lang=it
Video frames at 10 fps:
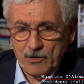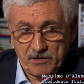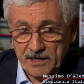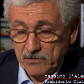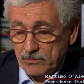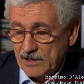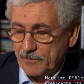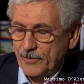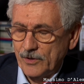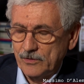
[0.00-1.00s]
Io ho letto un
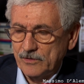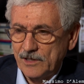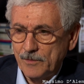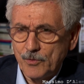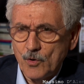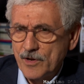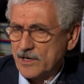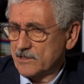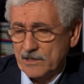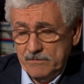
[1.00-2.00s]
rapporto della
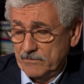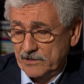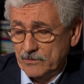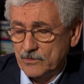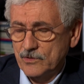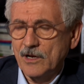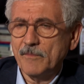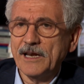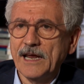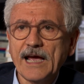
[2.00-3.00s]
Brookings, che è un'istituzione
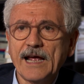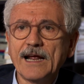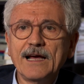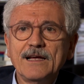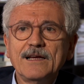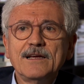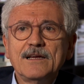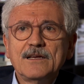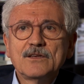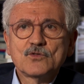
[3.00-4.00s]
americana,
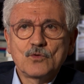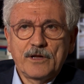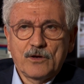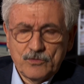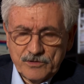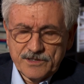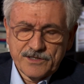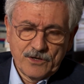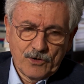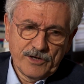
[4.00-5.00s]
sulle
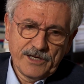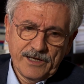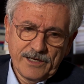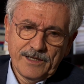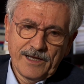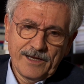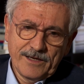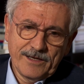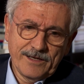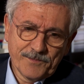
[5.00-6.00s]
condizioni
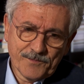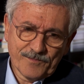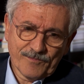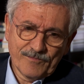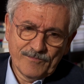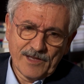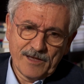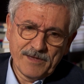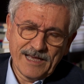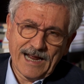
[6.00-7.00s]
dei,
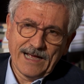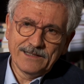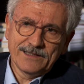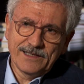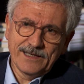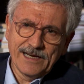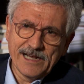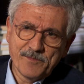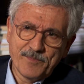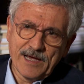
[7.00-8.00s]
dei migranti in
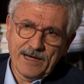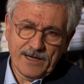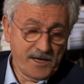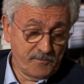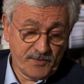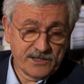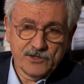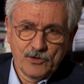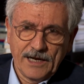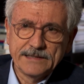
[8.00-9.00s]
Libia, che è
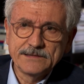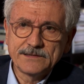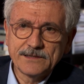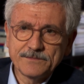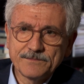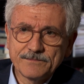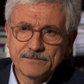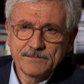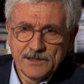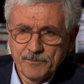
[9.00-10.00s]
impressionante,
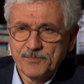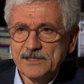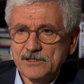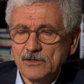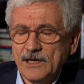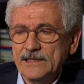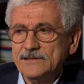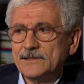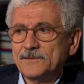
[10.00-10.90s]
impressionante